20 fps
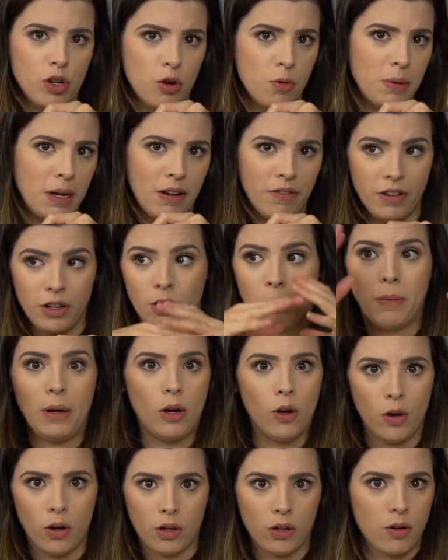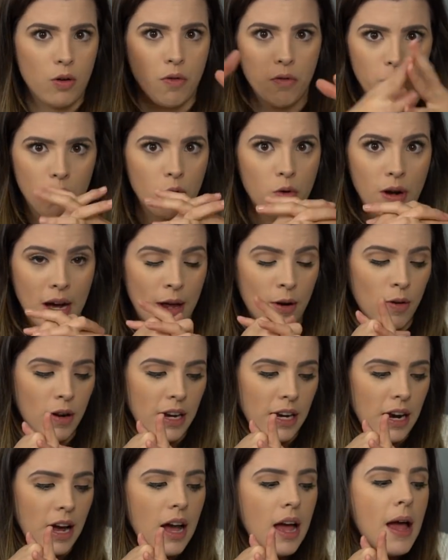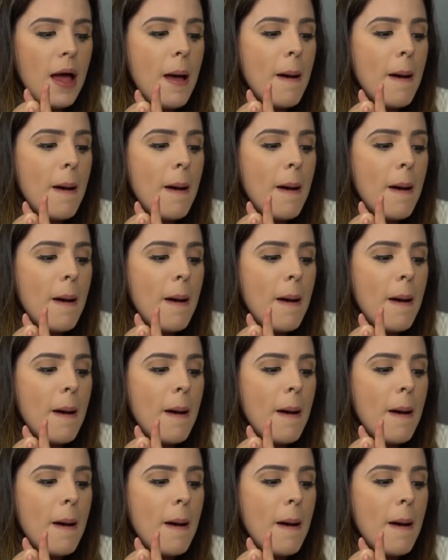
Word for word: já comi na vida, ou melhor com Carolina.